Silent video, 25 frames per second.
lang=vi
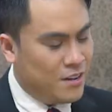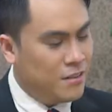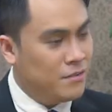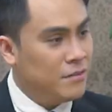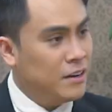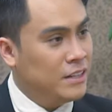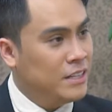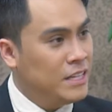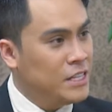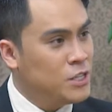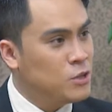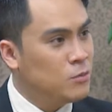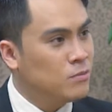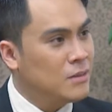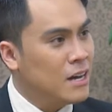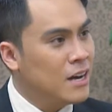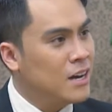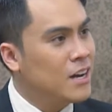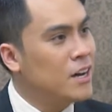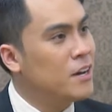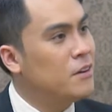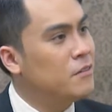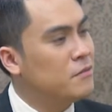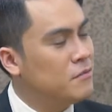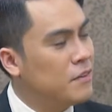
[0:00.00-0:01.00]
vậy thì chúng ta
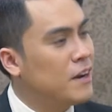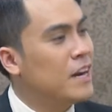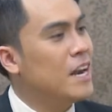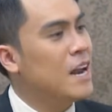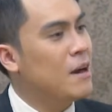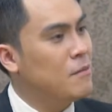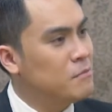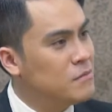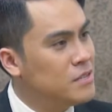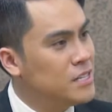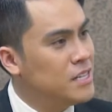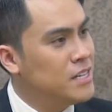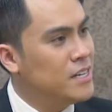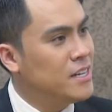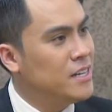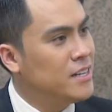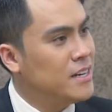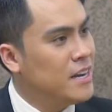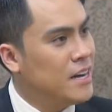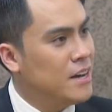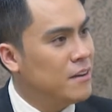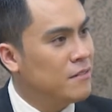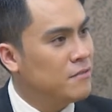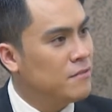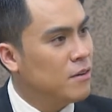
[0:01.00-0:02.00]
cần phải làm gì
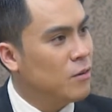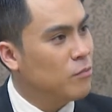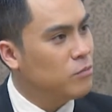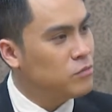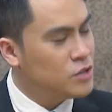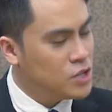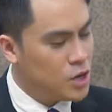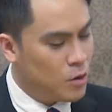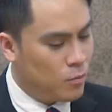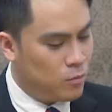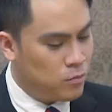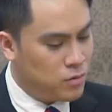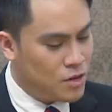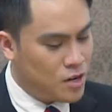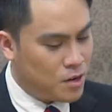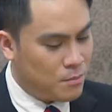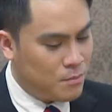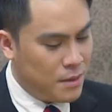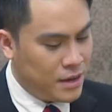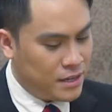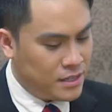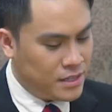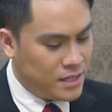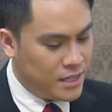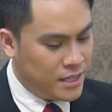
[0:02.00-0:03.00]
để phòng chống được
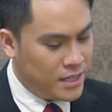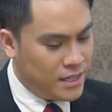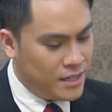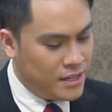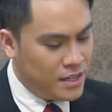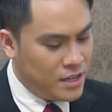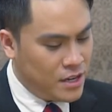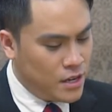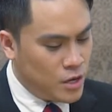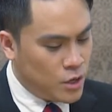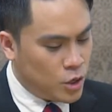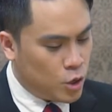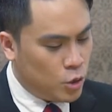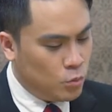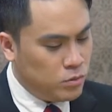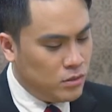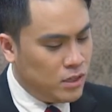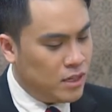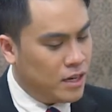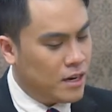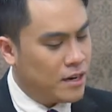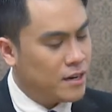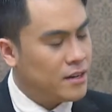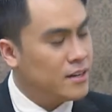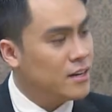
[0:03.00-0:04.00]
bệnh trĩ cũng
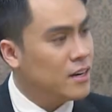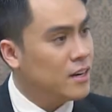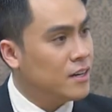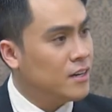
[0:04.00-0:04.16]
như là